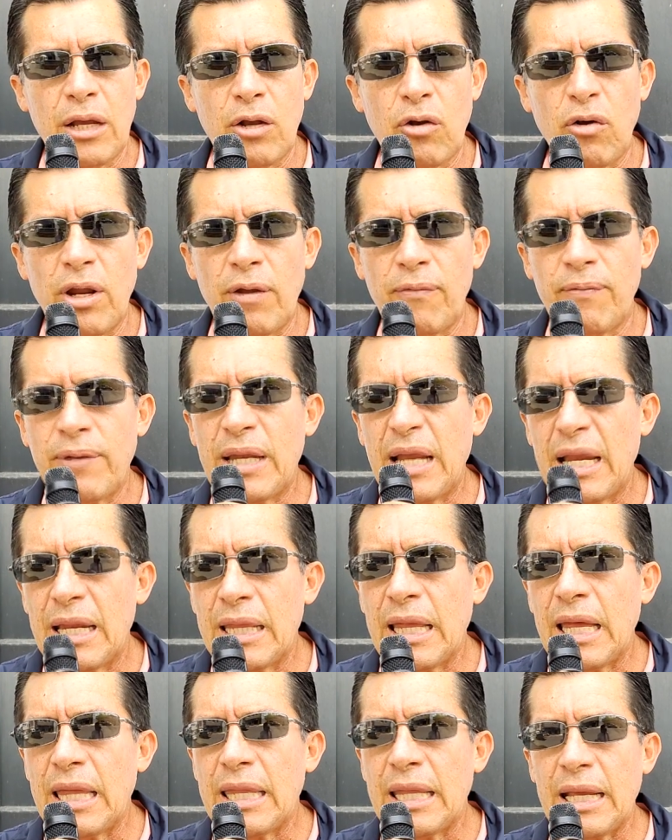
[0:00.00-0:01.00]
con la
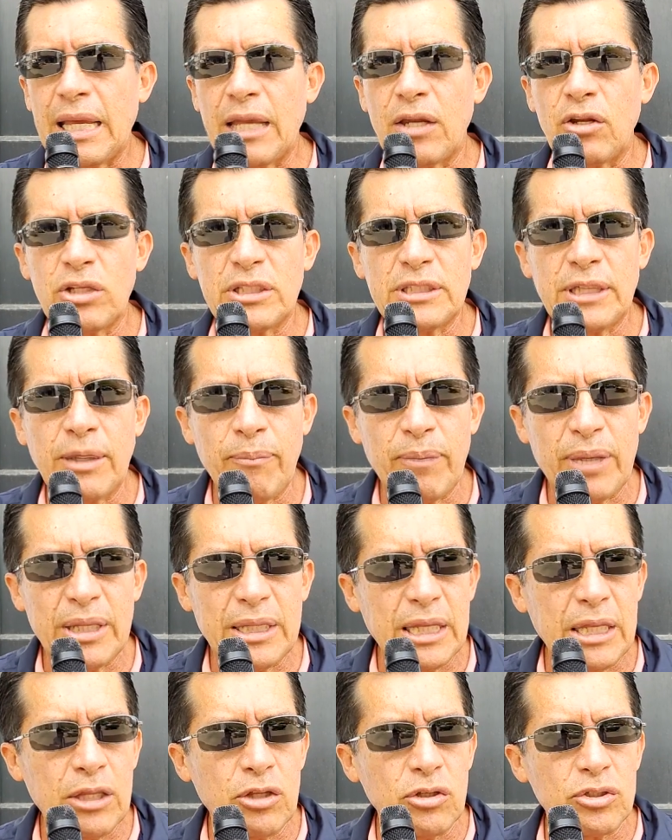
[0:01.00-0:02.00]
finalidad de que no sean
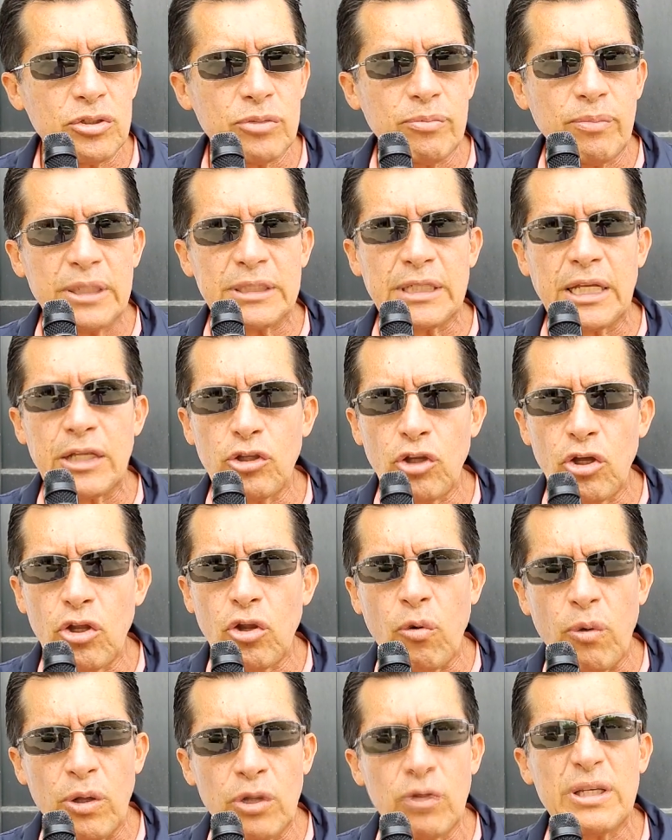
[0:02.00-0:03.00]
vendidos más que
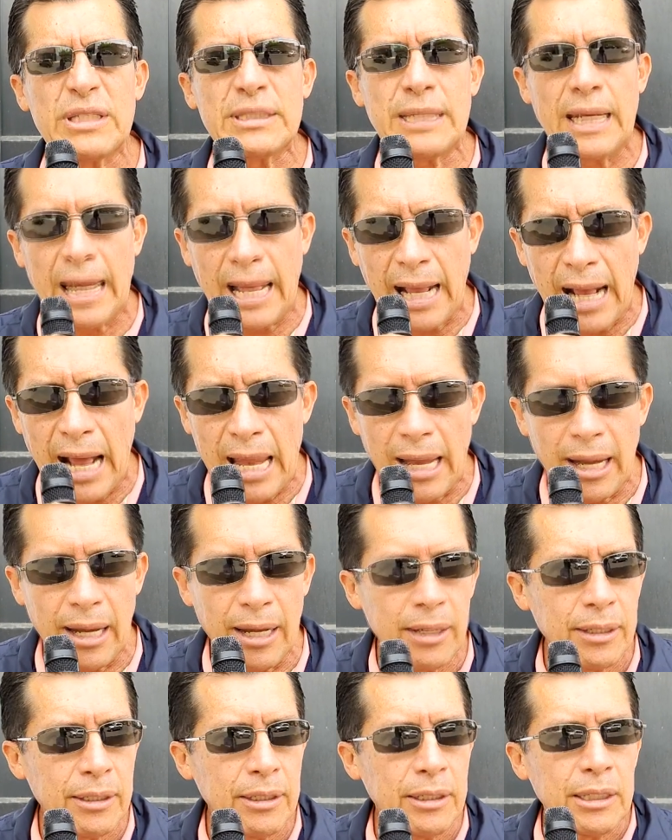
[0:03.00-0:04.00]
todo cuando es ilegal.
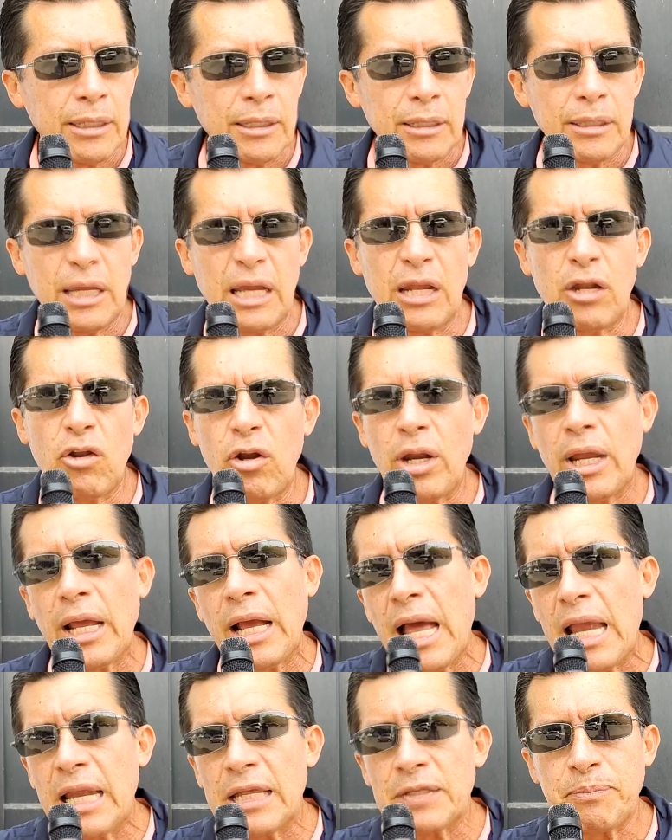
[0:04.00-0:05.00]
De ahí lo
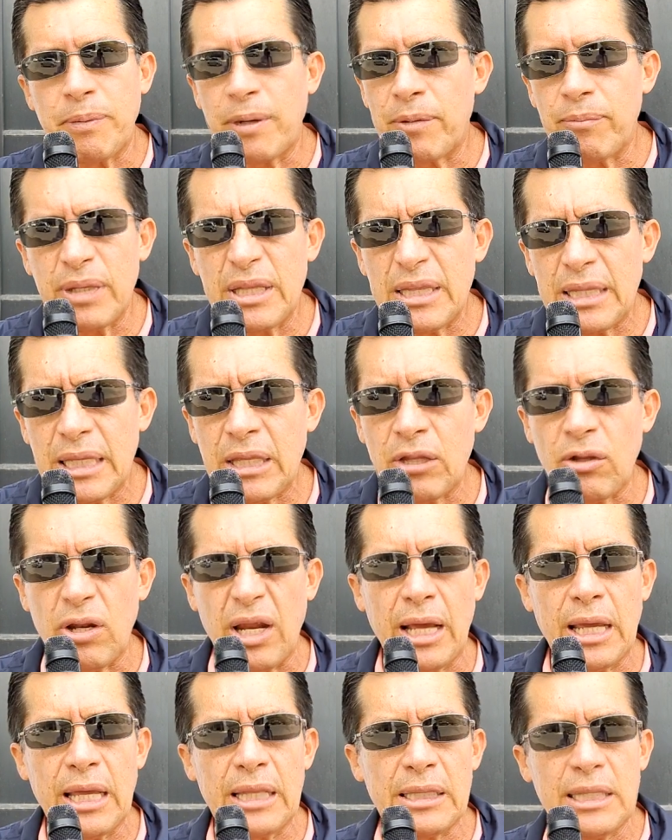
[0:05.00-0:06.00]
legal es permitido,
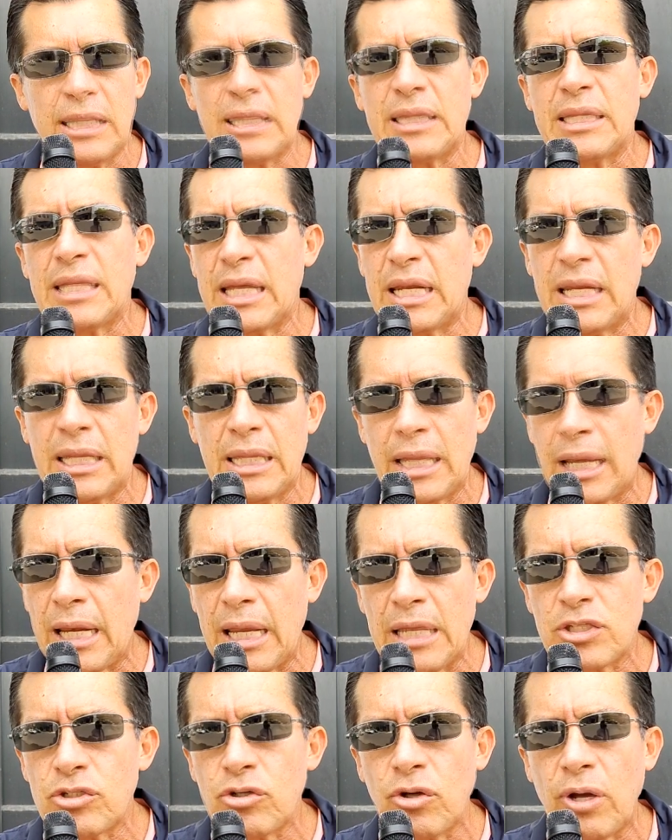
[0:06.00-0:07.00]
la gente tiene
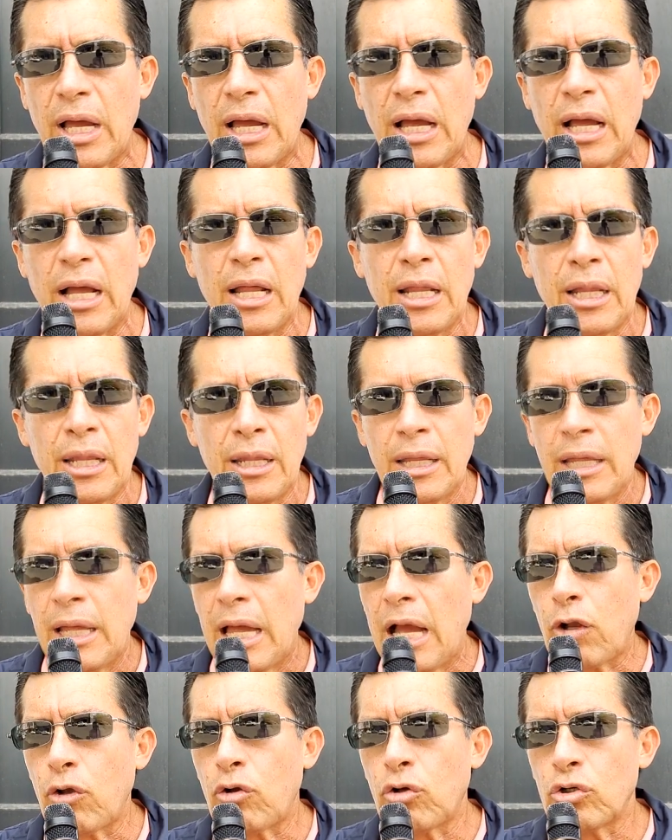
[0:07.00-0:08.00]
derecho a,
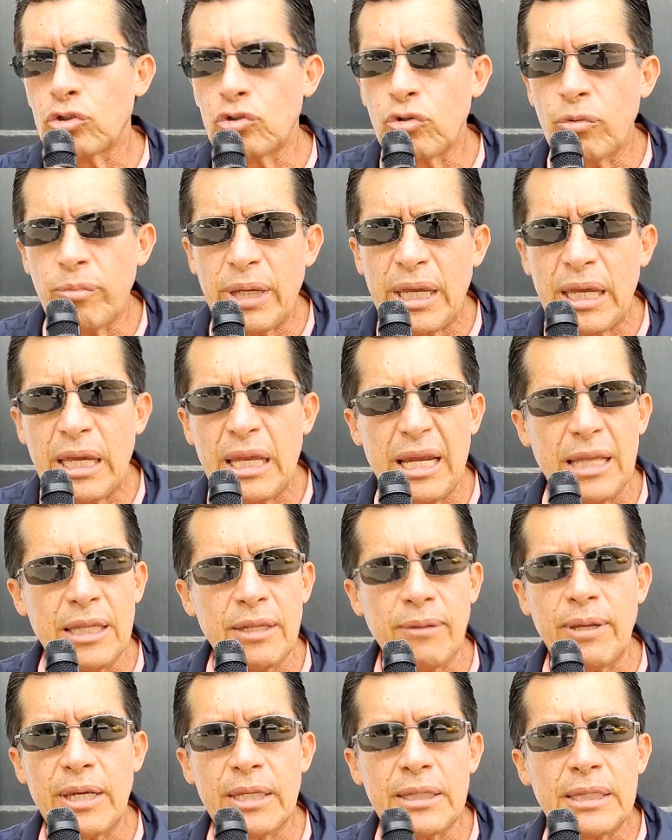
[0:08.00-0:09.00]
consumir, a
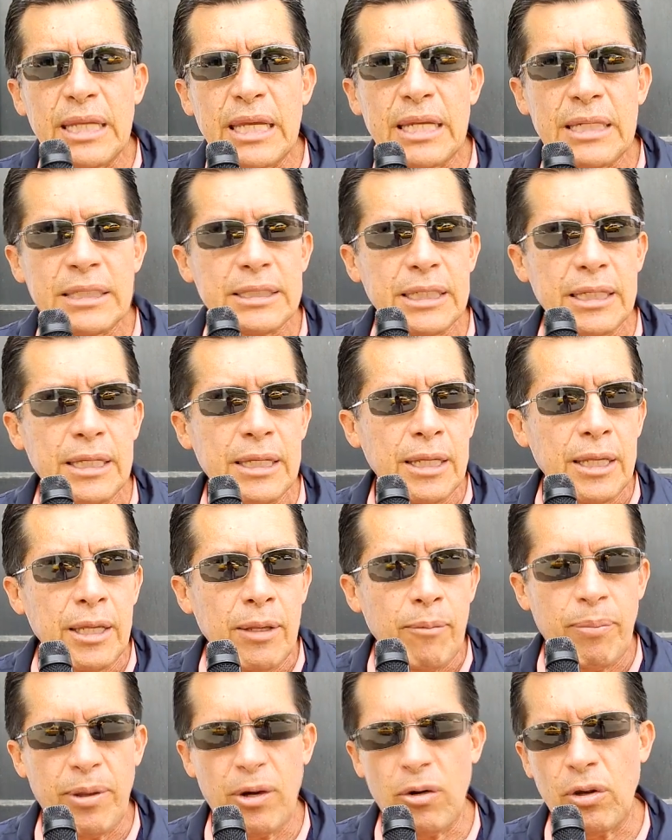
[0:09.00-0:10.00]
divertirse,
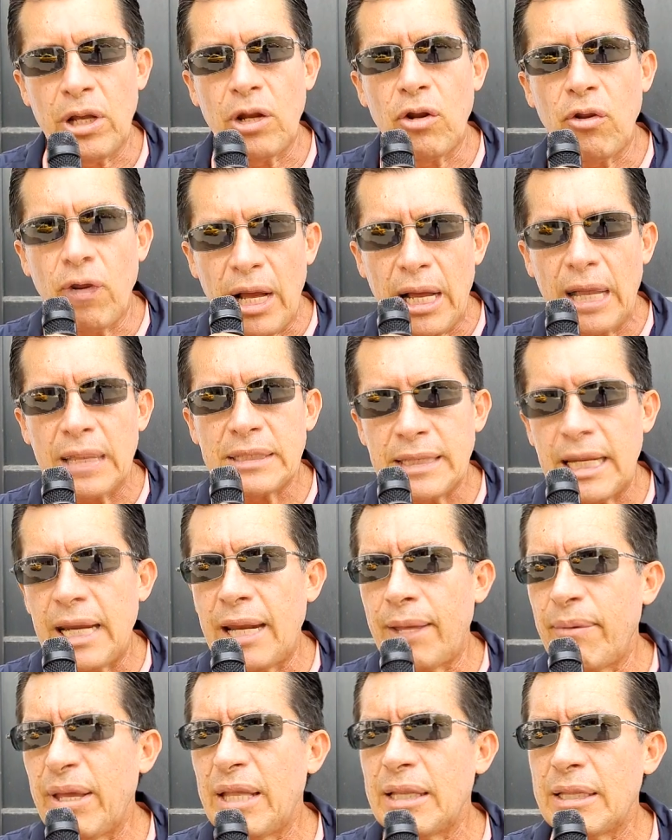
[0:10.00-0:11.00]
pero que lo haga
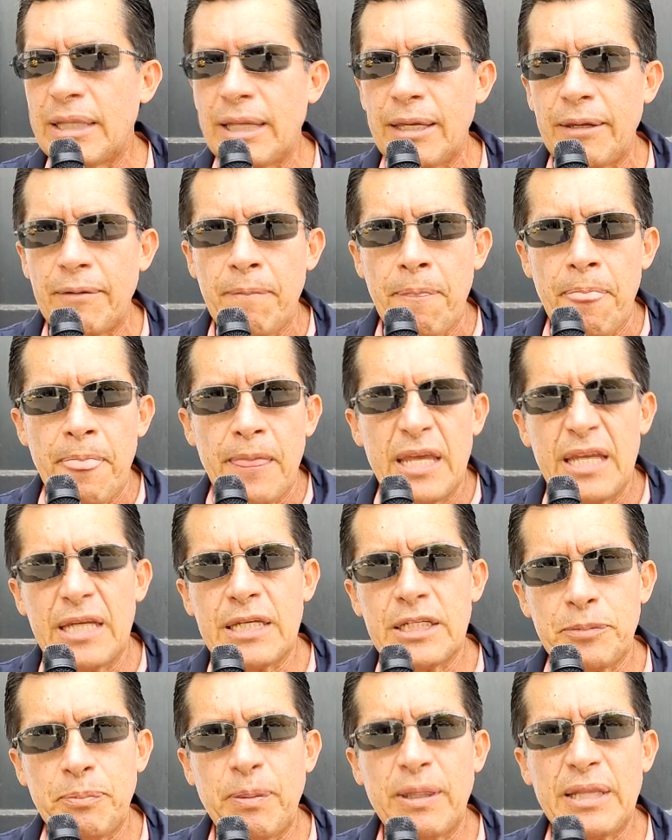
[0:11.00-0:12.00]
sanamente y
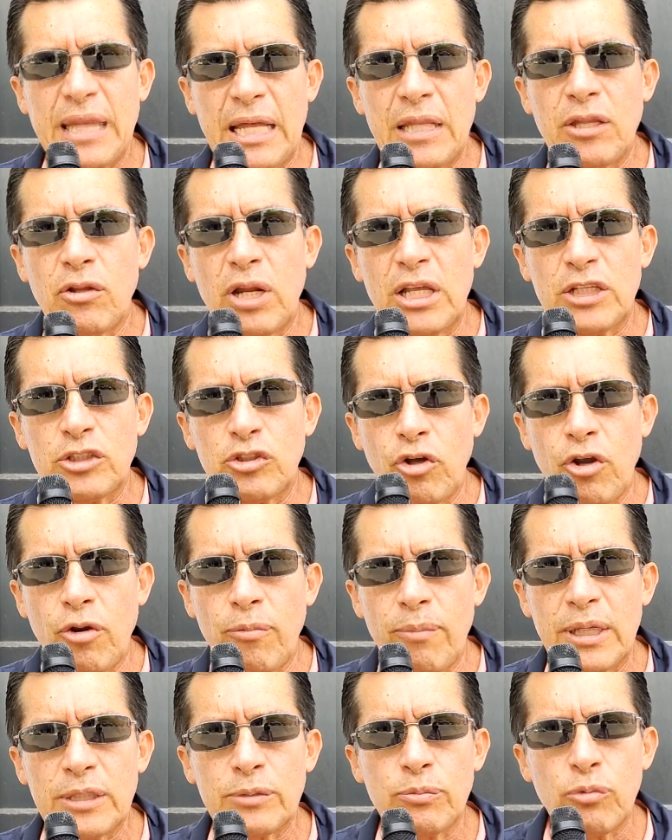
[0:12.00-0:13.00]
respetando las
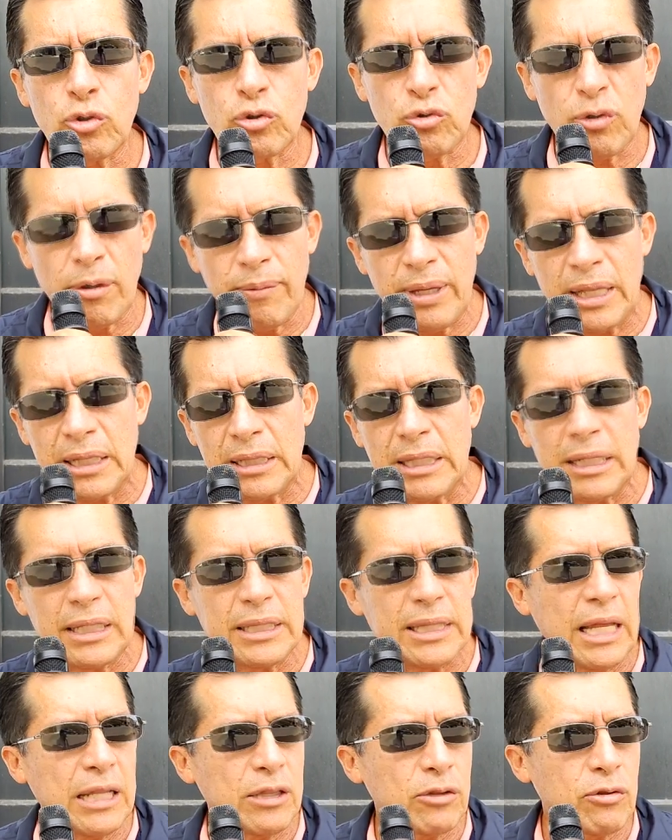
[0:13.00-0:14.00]
normas
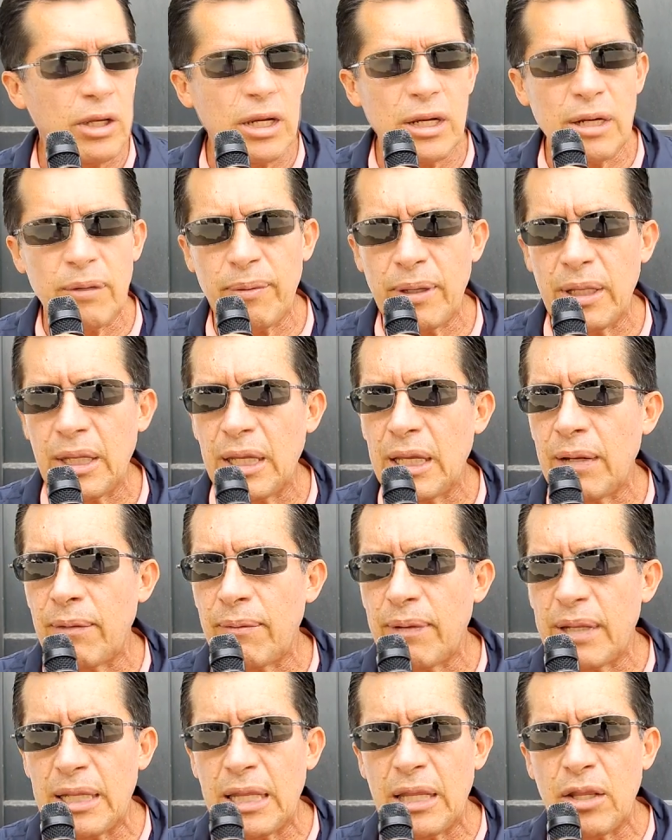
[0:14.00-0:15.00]
mutuamente, tanto el,
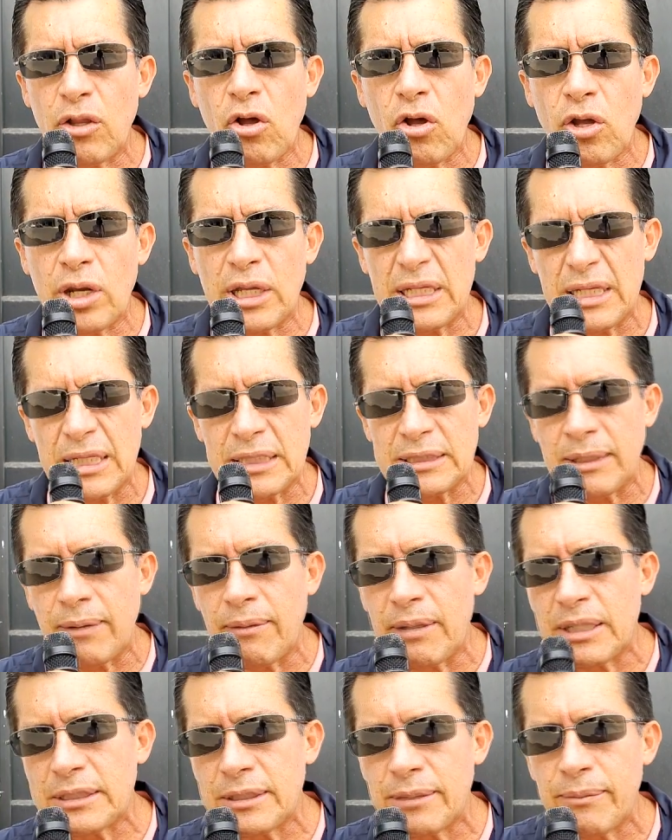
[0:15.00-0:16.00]
vendedor, el
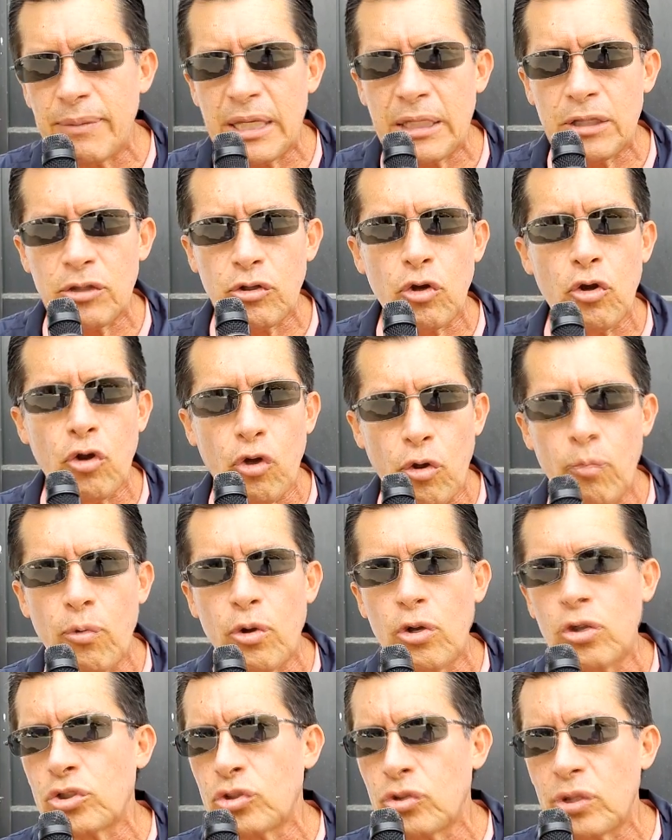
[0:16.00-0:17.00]
establecimiento
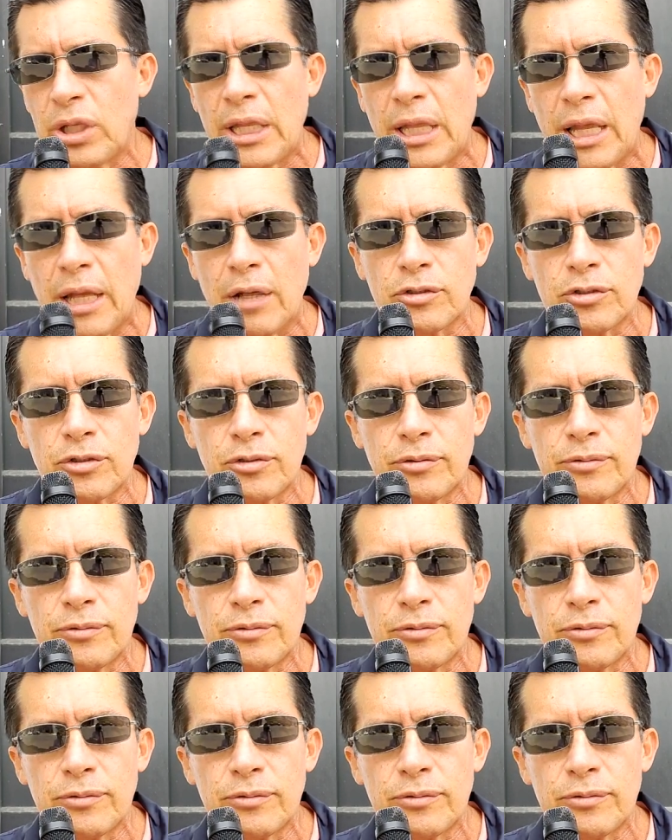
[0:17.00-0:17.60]
como los ciudadanos.